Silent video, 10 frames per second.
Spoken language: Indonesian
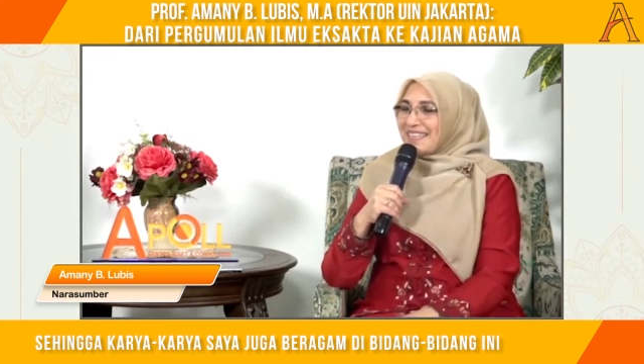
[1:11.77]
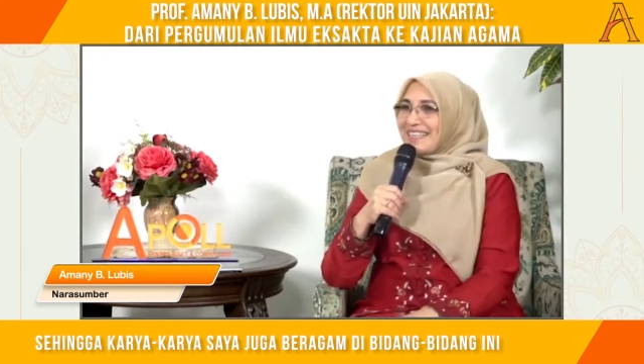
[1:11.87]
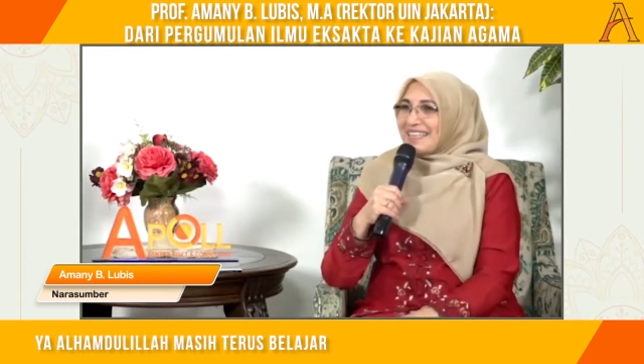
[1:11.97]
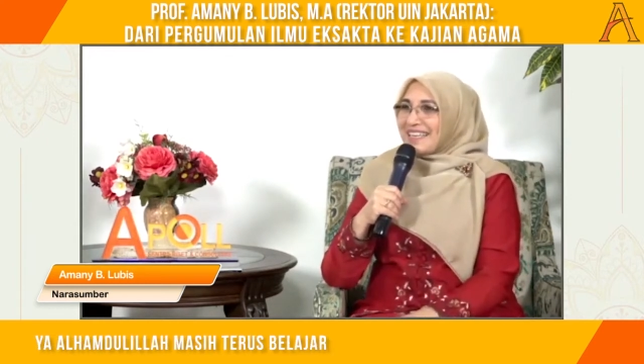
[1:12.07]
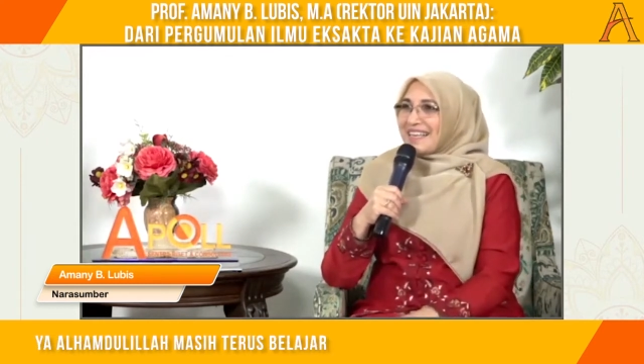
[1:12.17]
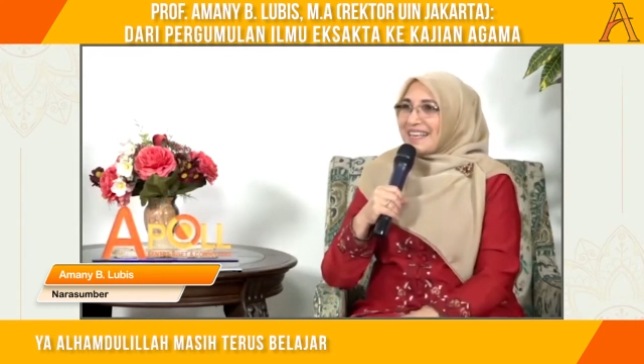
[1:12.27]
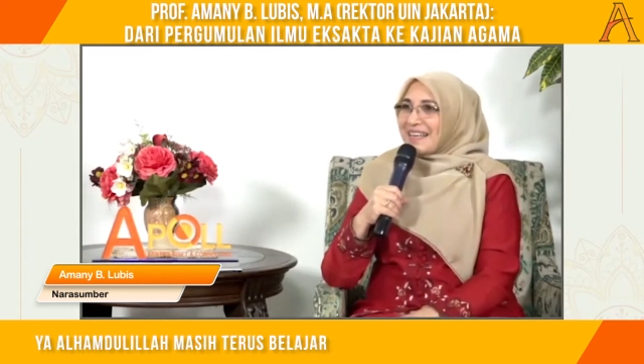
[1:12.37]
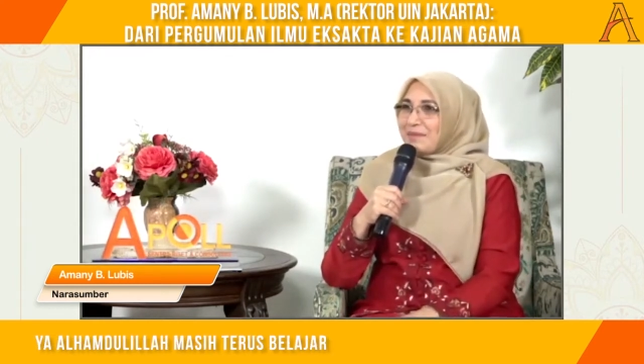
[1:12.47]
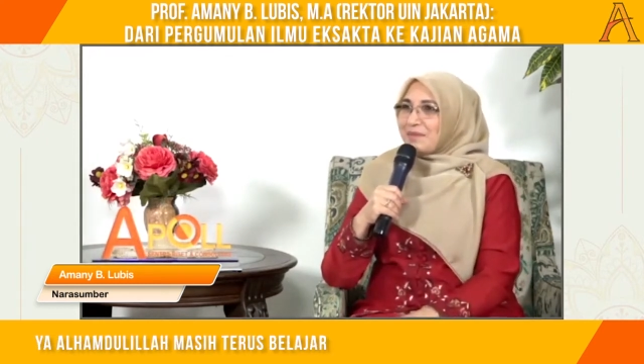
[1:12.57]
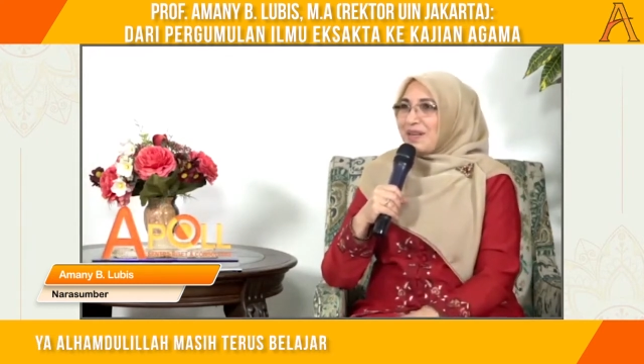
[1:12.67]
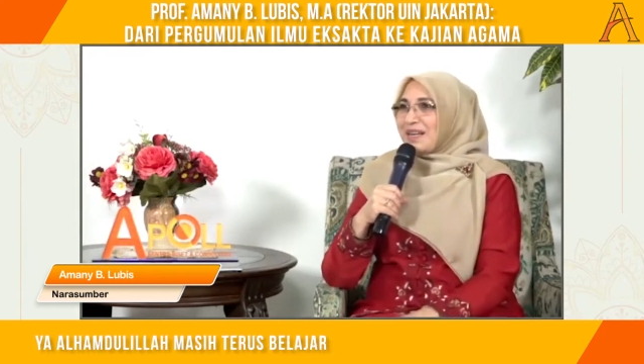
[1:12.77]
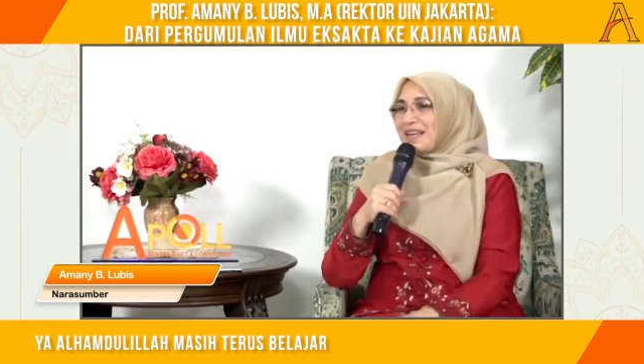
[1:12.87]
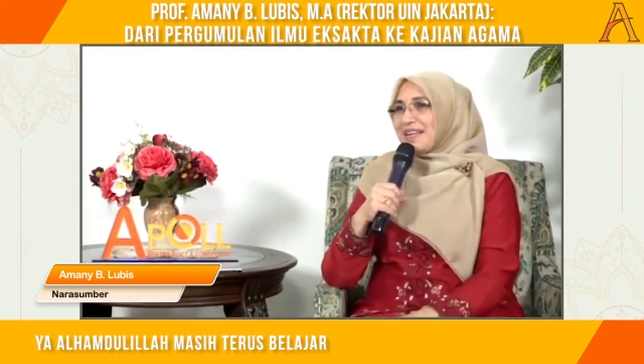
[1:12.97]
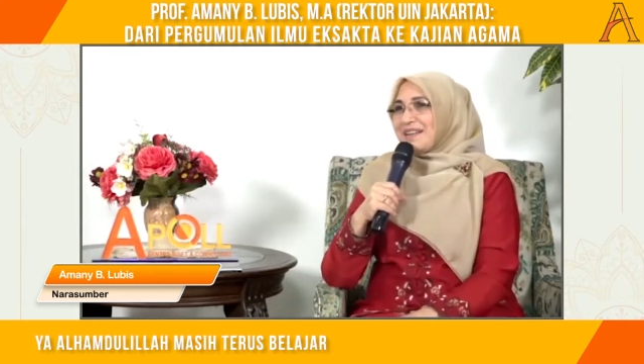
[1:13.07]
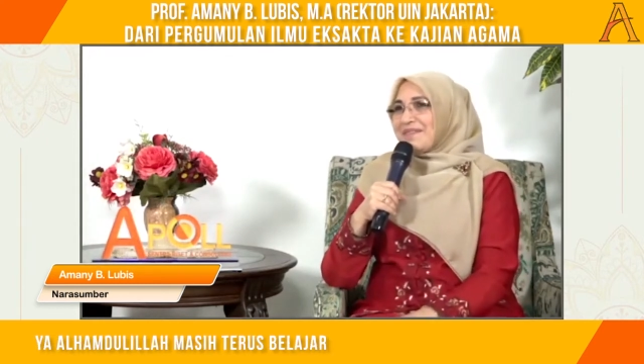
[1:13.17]
Ya
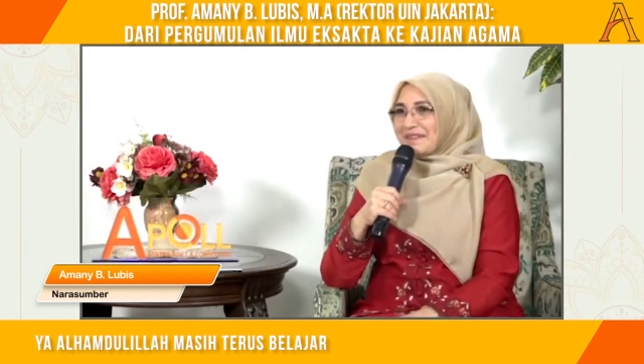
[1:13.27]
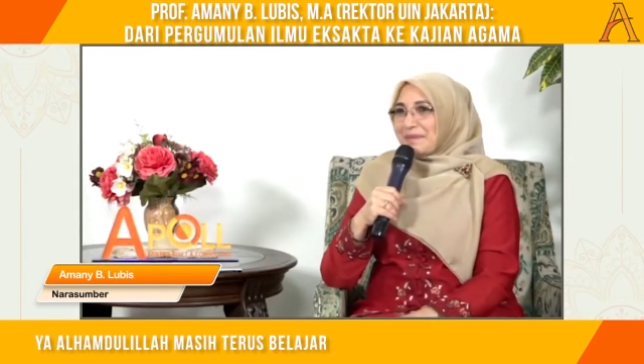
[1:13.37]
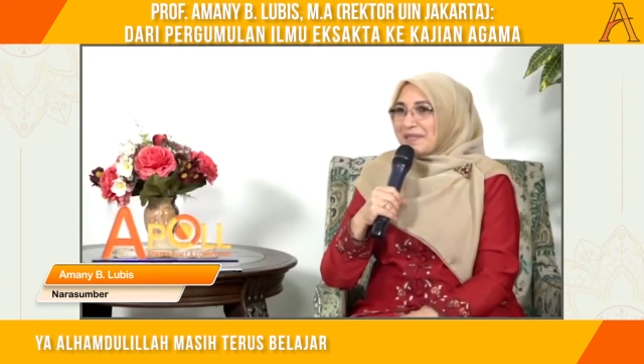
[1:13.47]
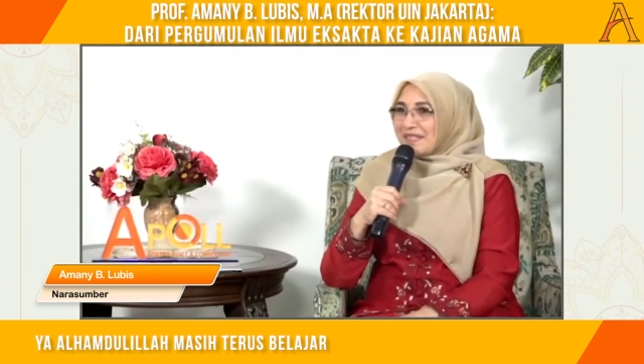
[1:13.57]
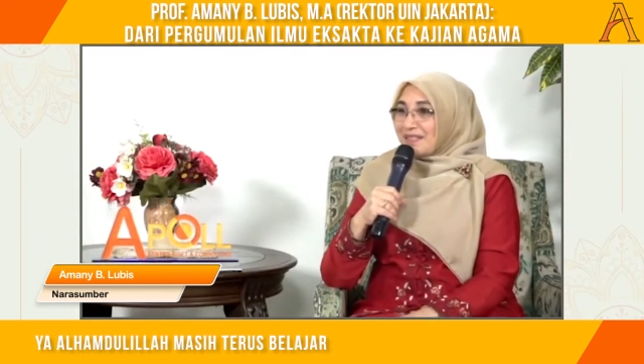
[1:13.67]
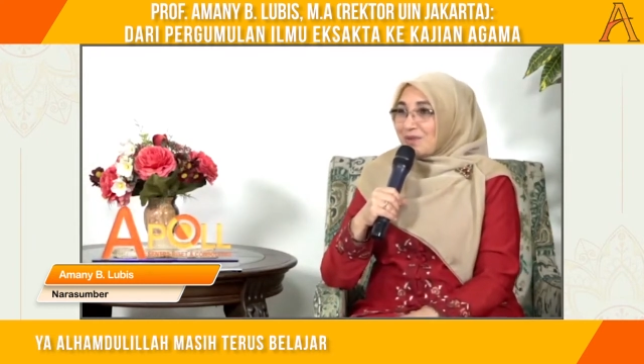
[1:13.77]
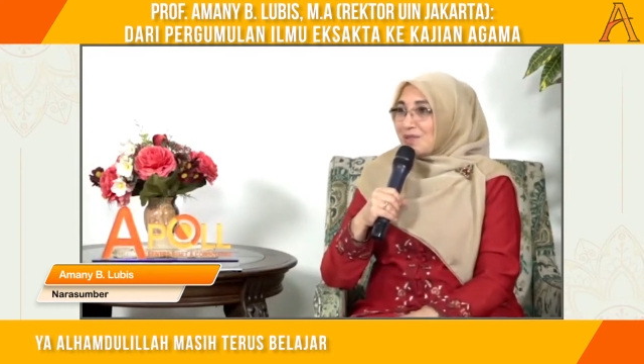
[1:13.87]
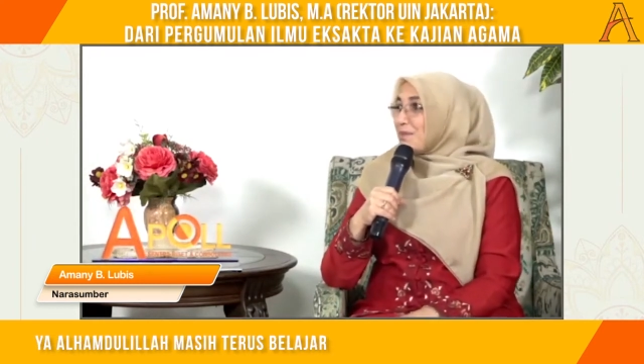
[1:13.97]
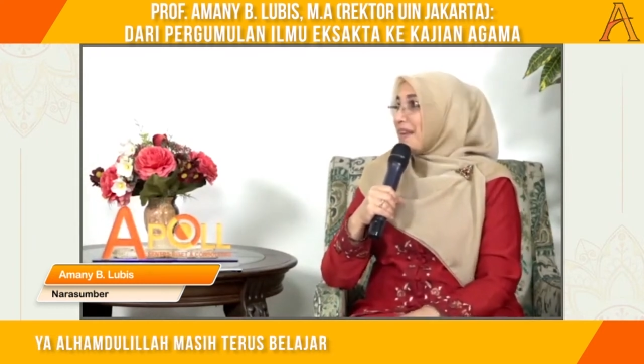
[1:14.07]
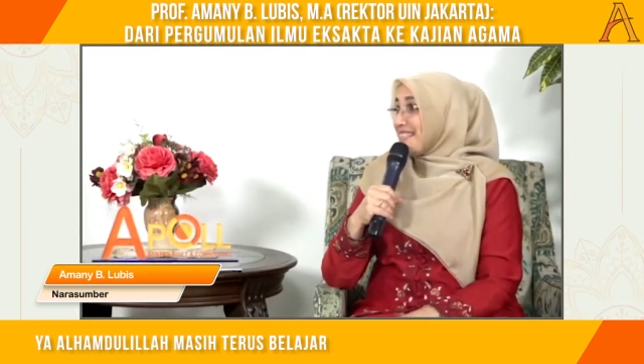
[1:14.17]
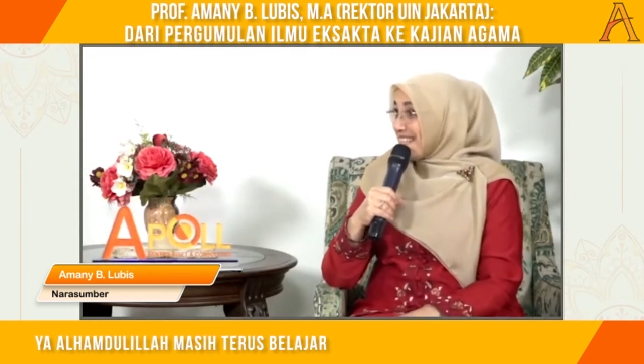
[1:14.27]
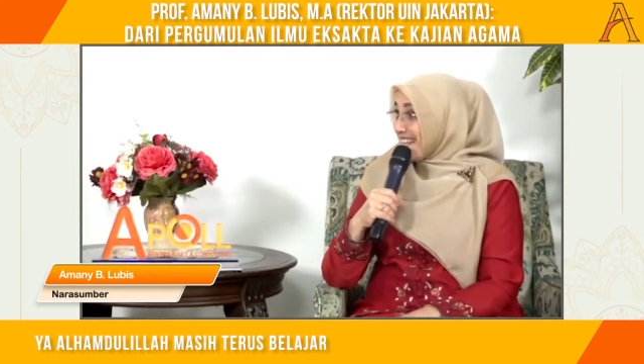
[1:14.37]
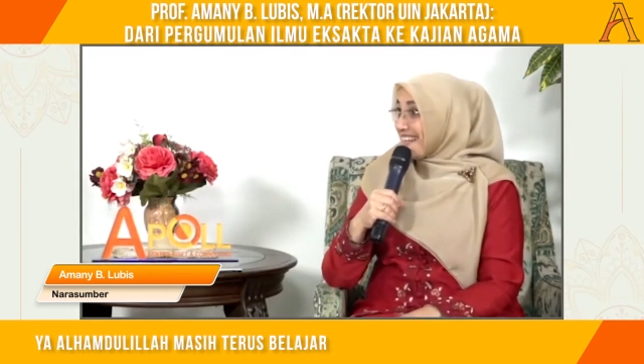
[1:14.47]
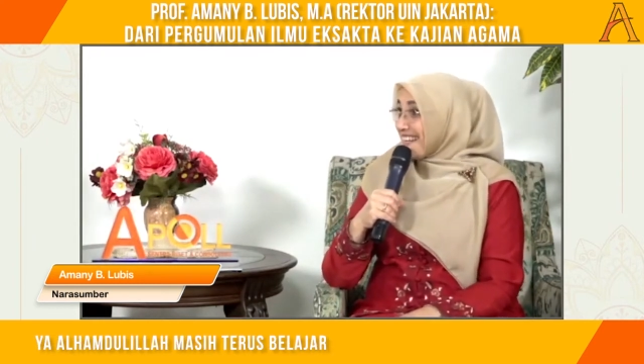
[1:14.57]
alhamdulillah masih terus belajar.